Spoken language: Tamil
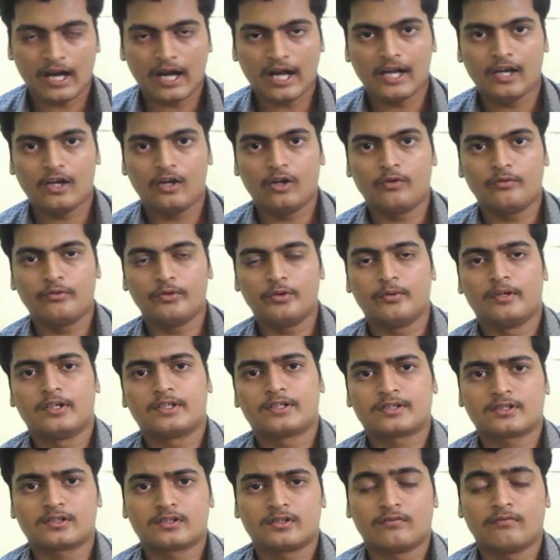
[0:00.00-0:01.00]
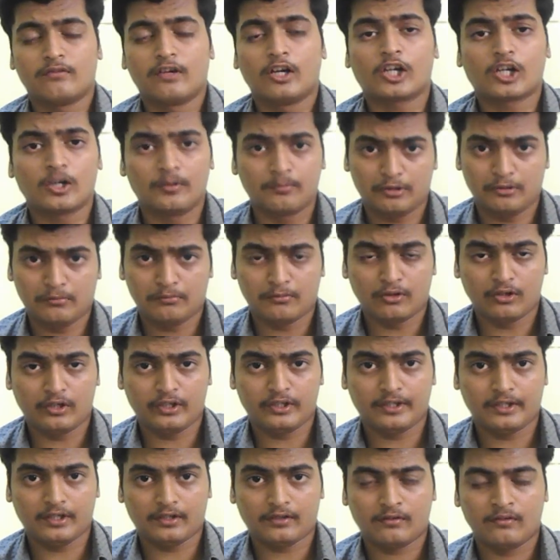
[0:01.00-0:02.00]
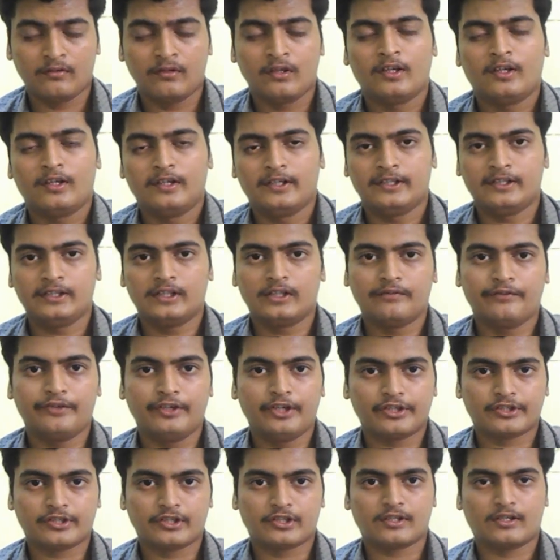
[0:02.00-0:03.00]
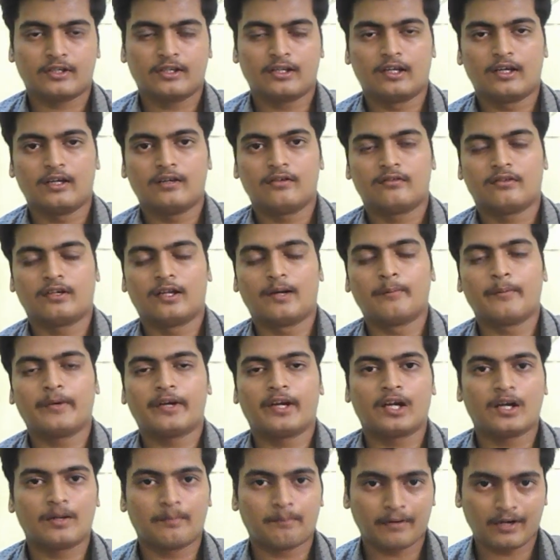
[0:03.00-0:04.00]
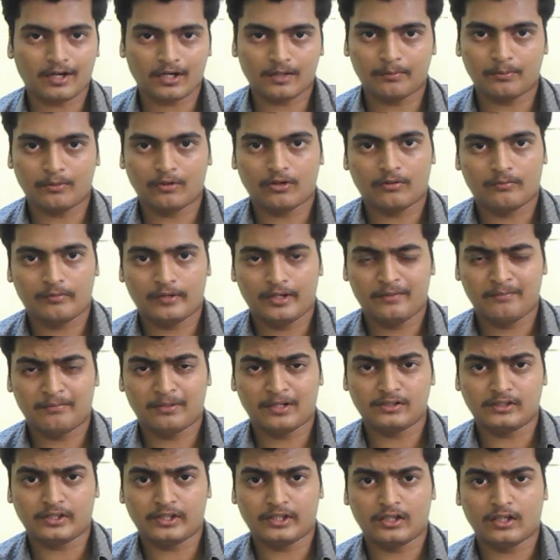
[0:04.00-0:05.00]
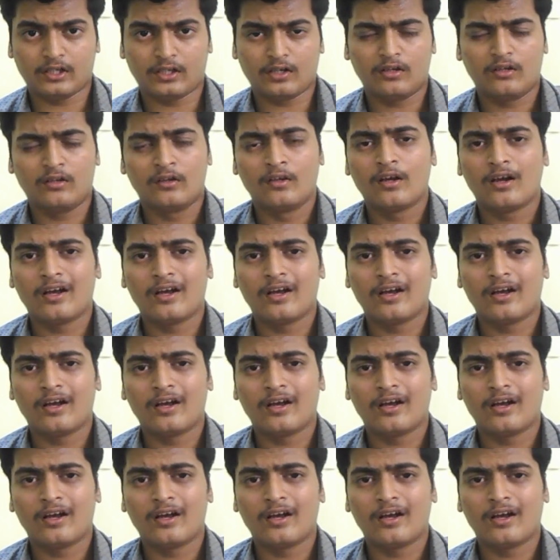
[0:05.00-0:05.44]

ஹாய் ஹலோ வியூவர்ஸ் வெல்கம் டு மோடிடெக் இந்த வீடியோ செஷனில் நம்ம என்ன பார்க்க போகிறோம் அப்படின்னு பார்த்தீங்கன்னா